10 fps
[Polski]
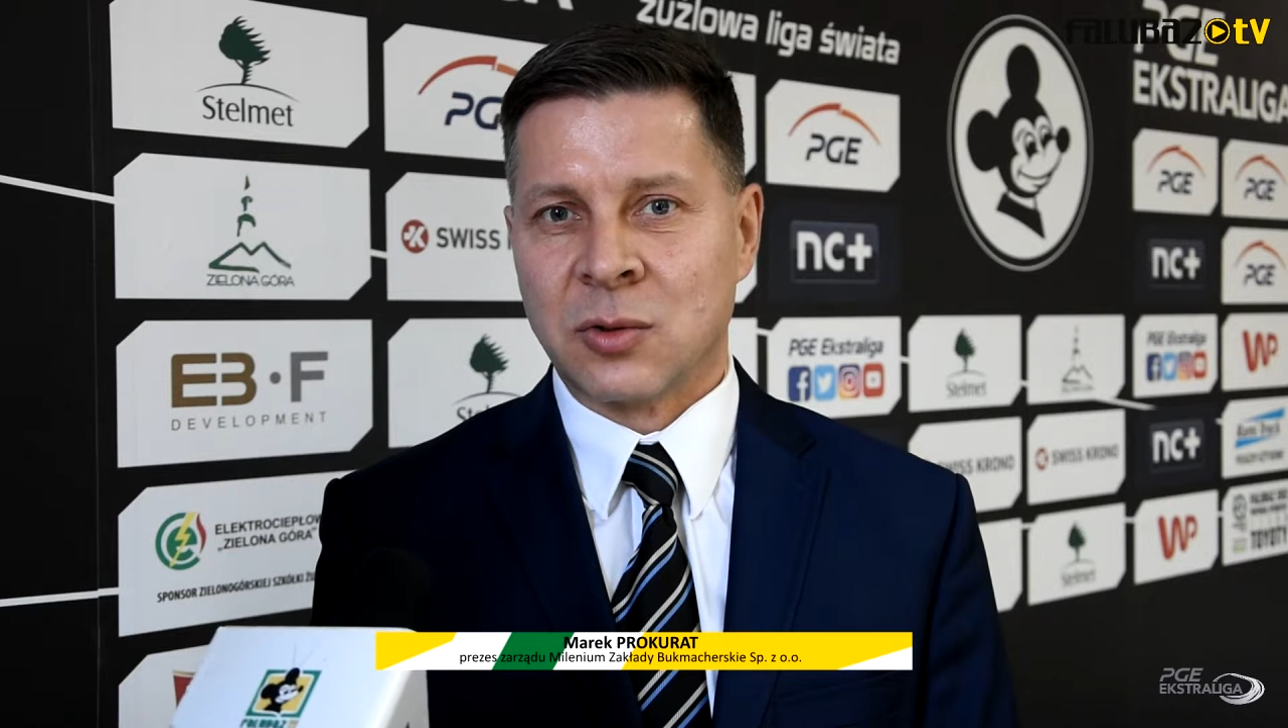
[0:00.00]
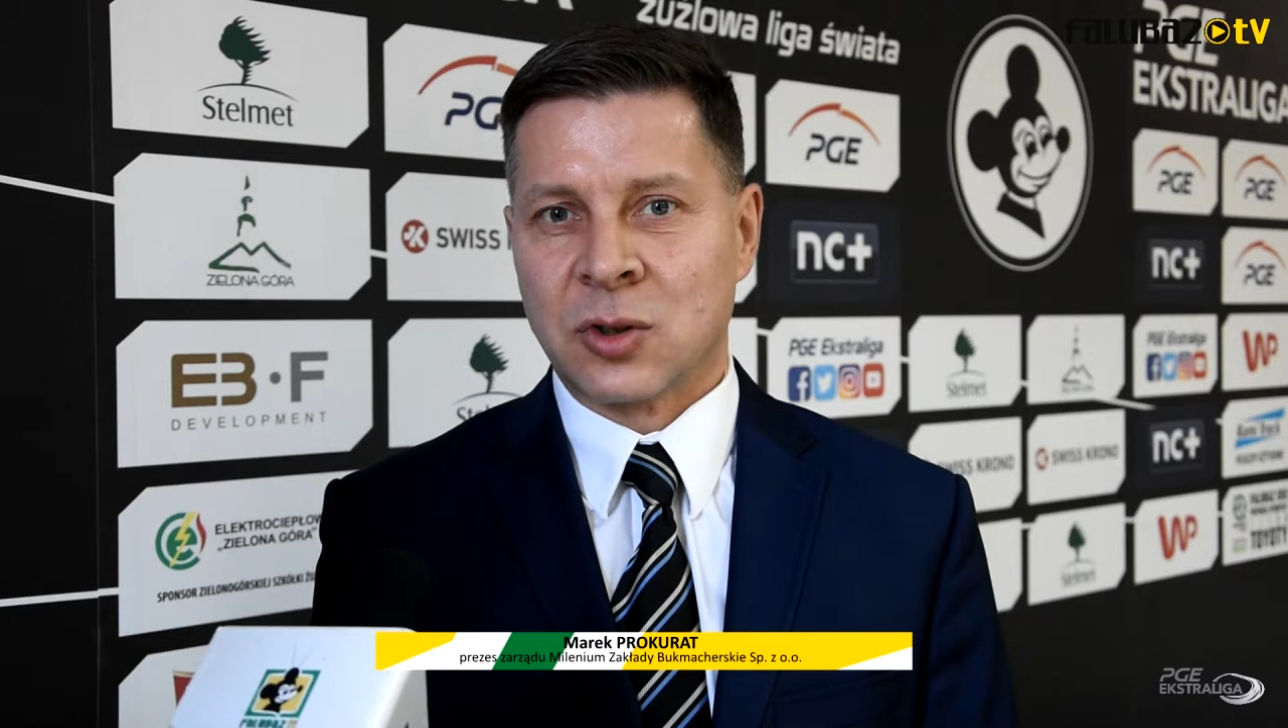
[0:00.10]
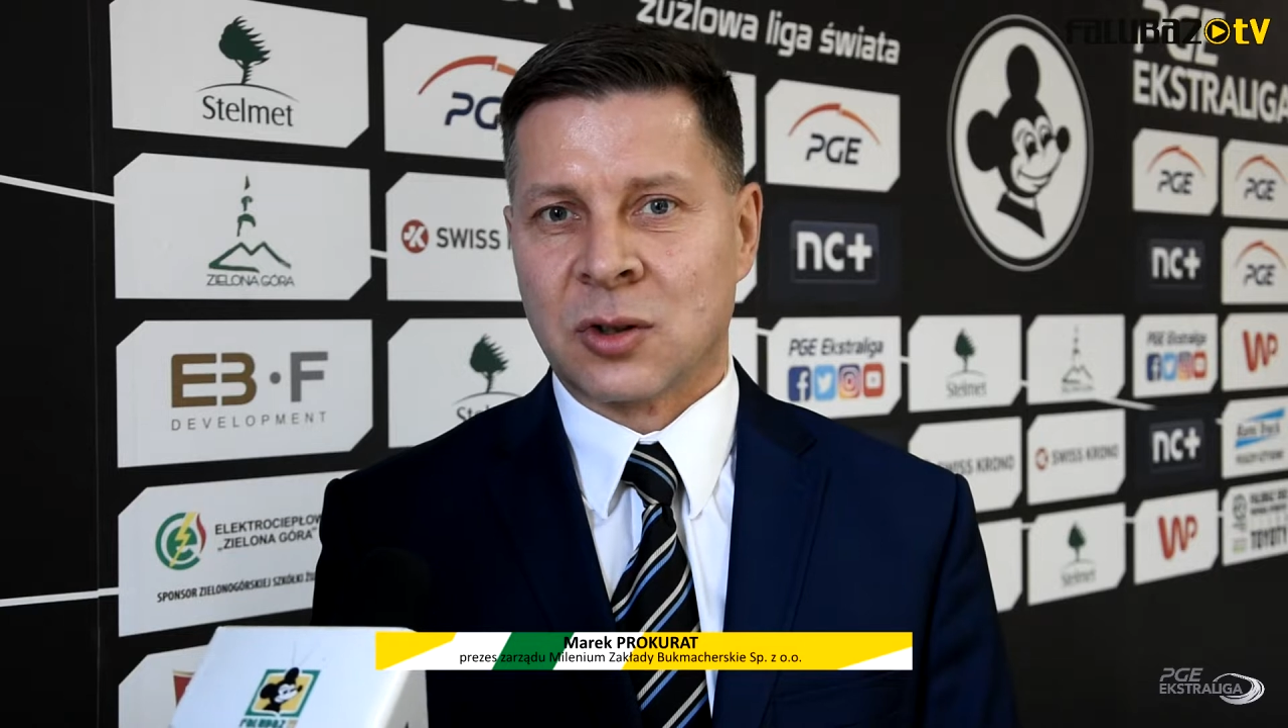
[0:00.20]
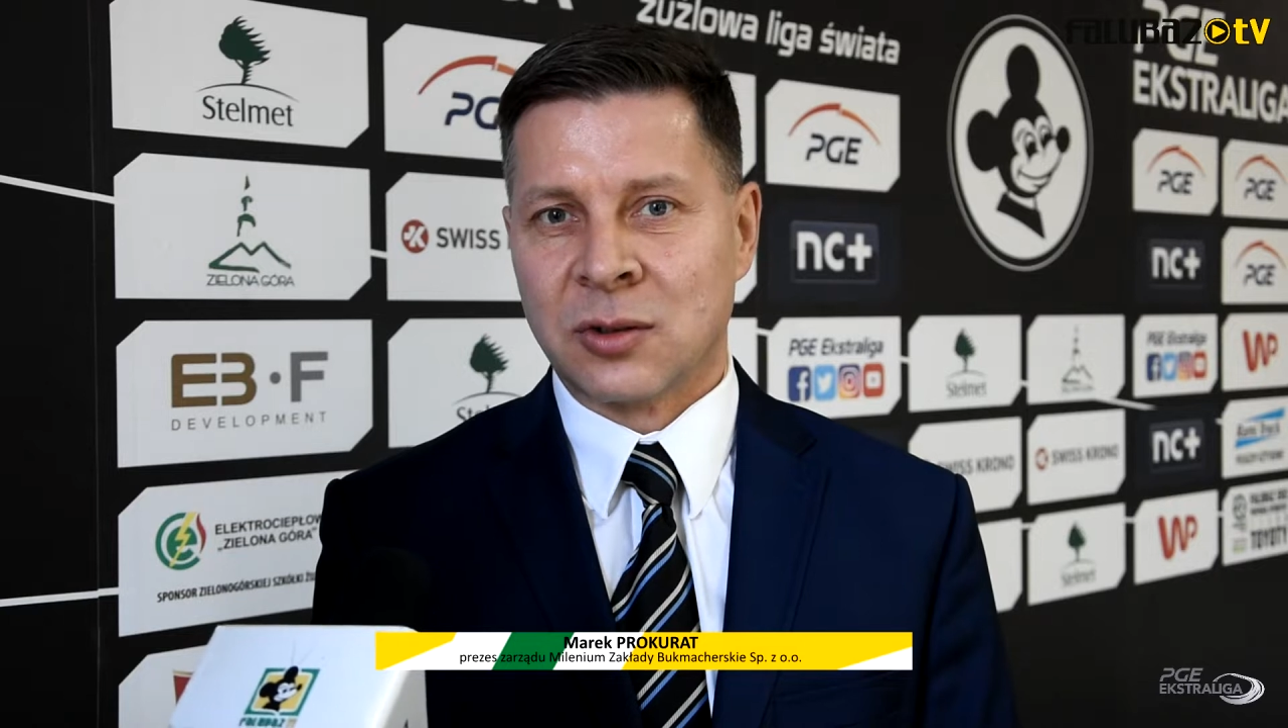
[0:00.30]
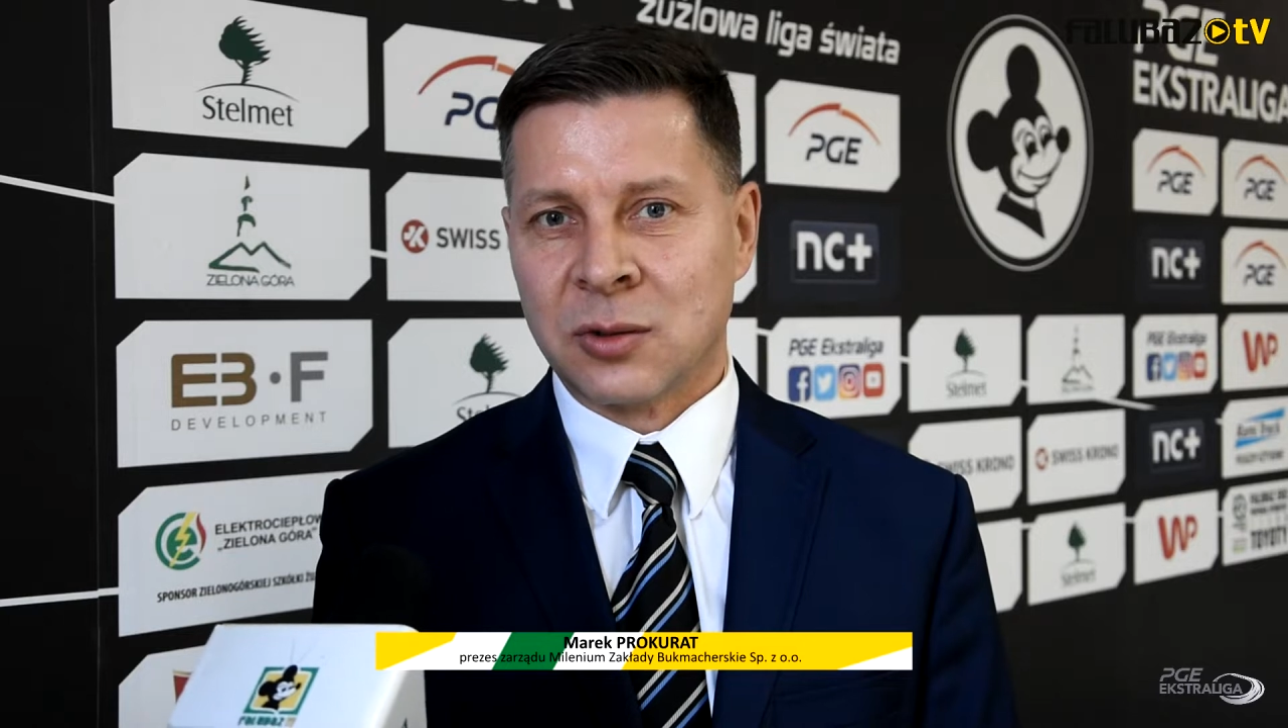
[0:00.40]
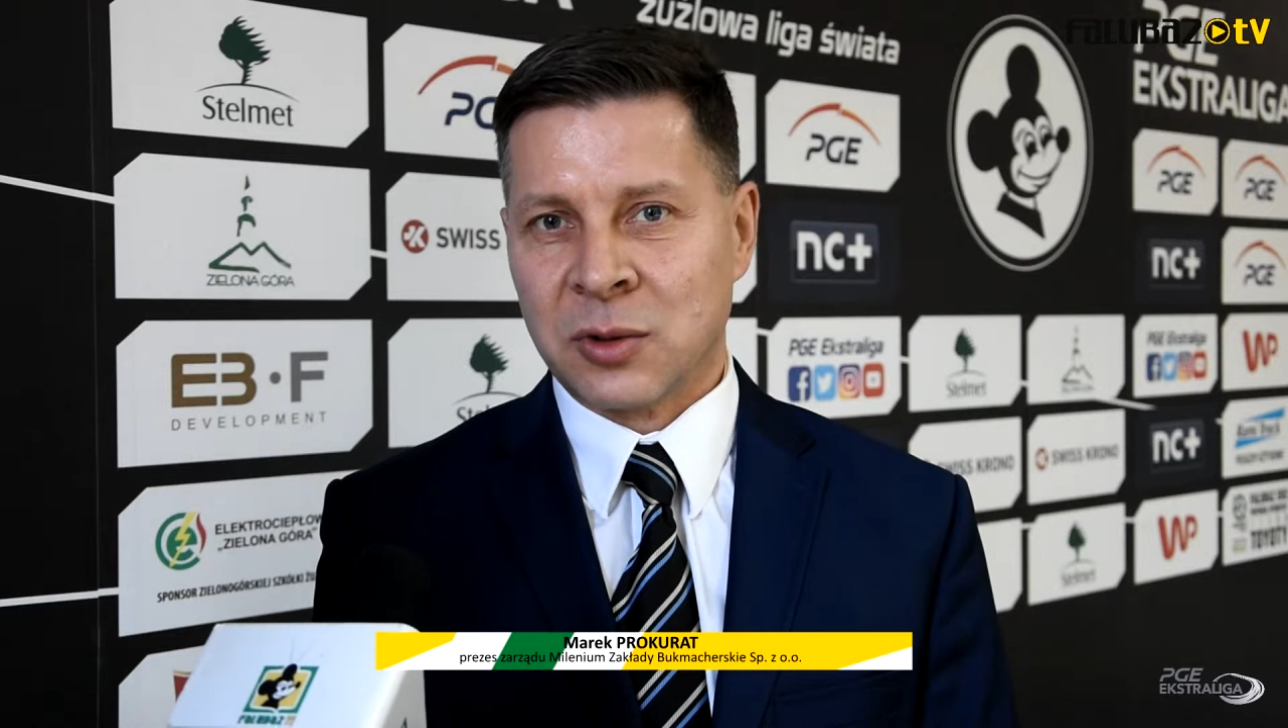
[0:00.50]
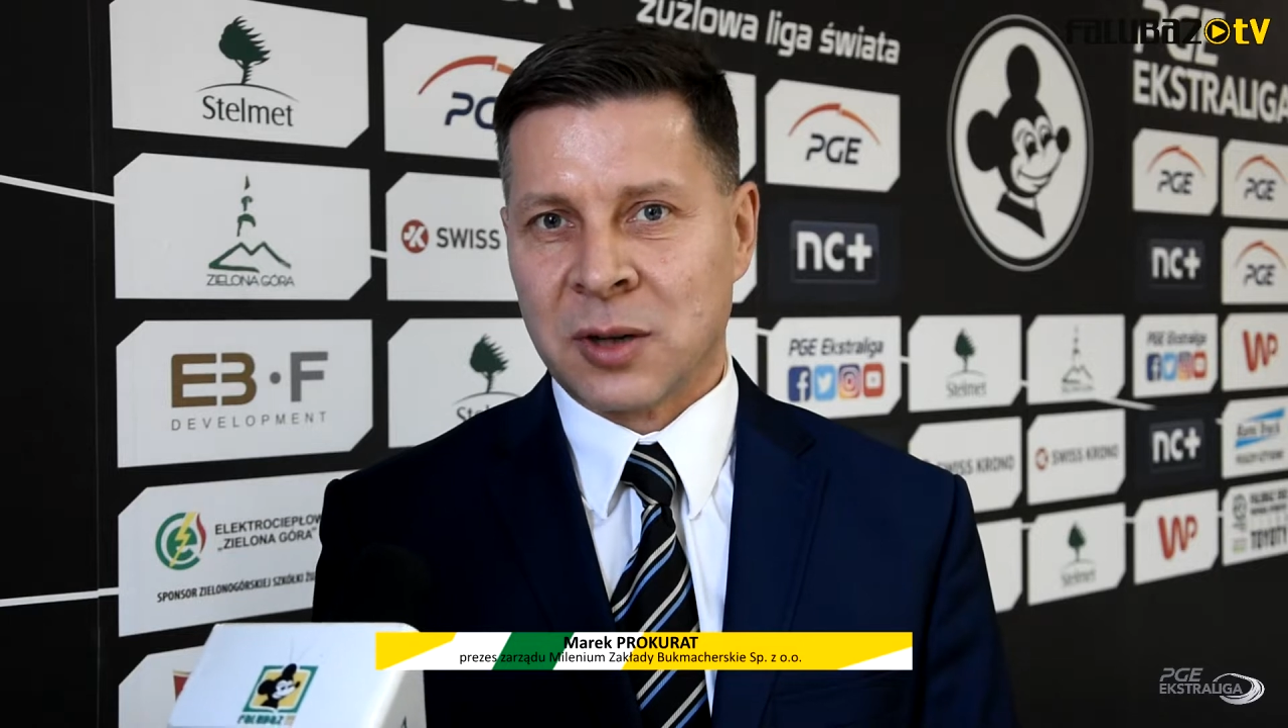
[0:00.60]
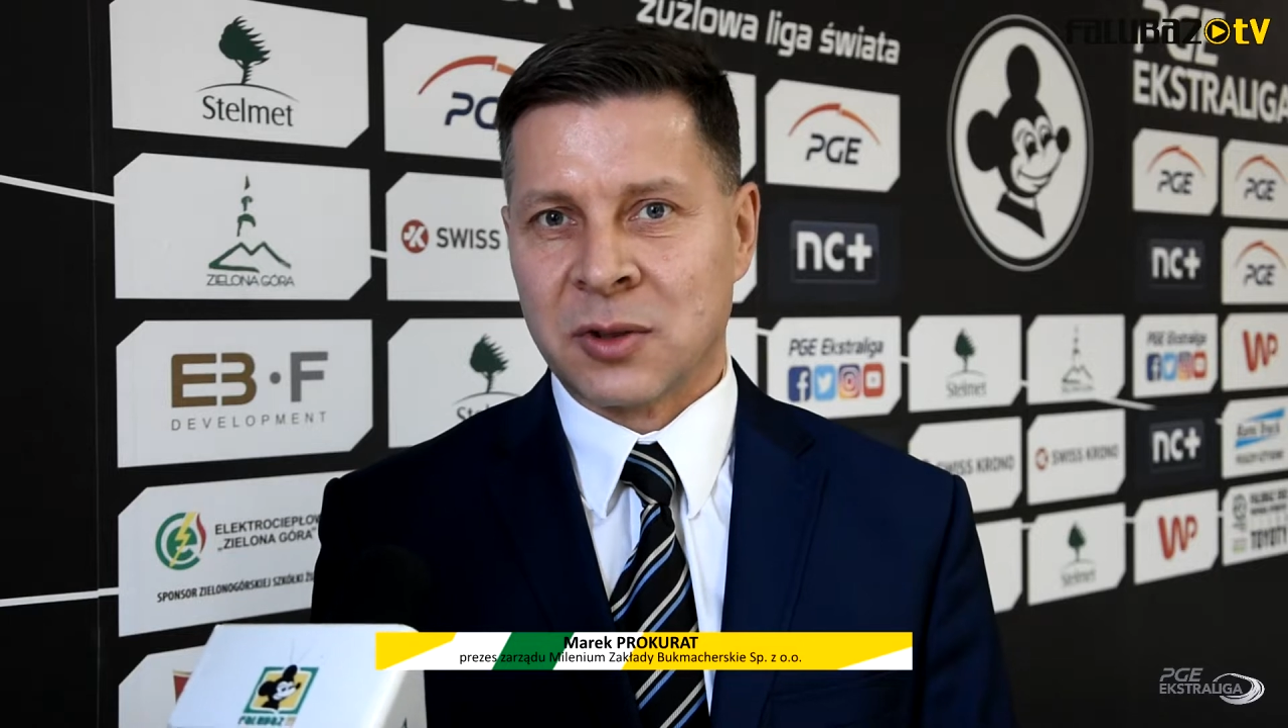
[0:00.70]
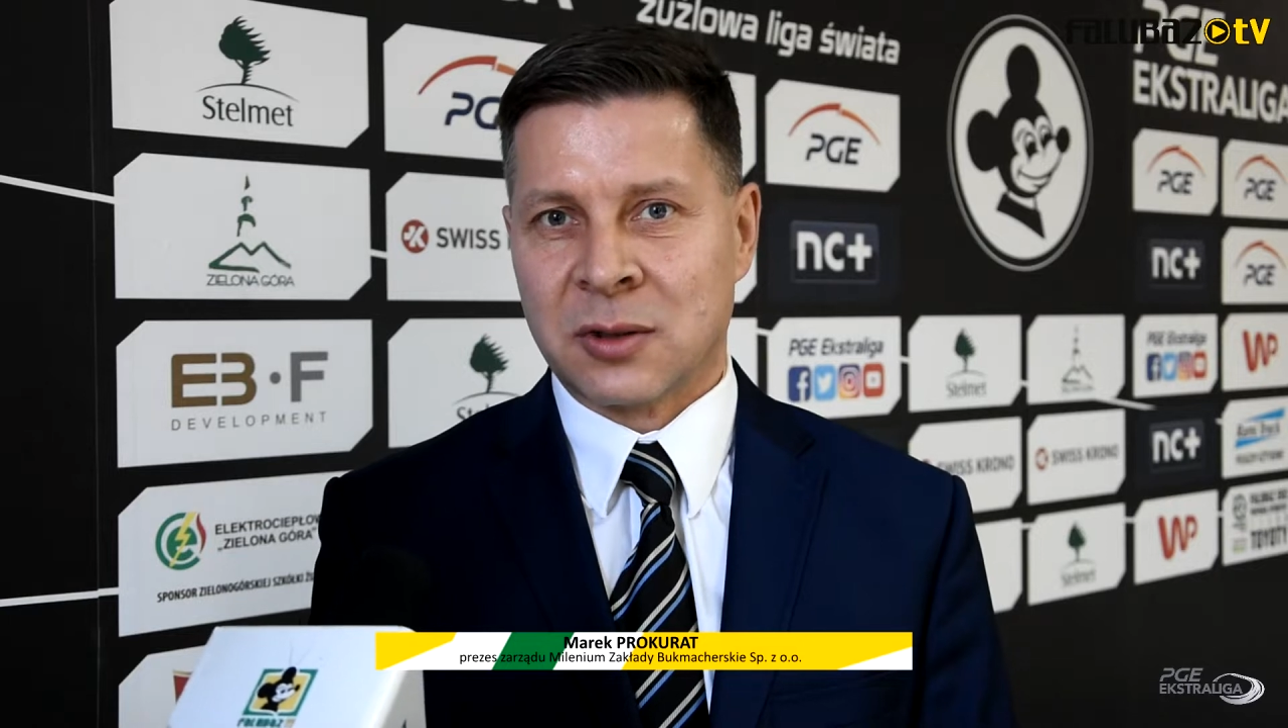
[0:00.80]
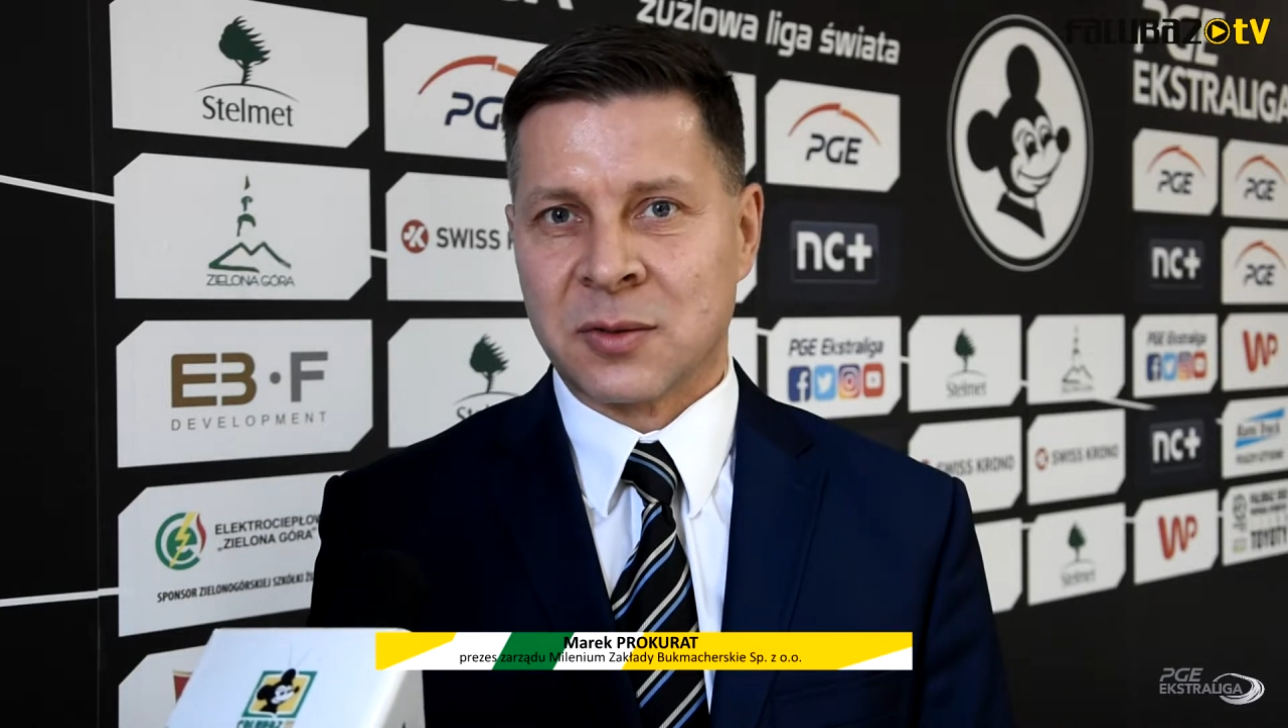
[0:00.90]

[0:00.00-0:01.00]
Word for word: już kontynuujemy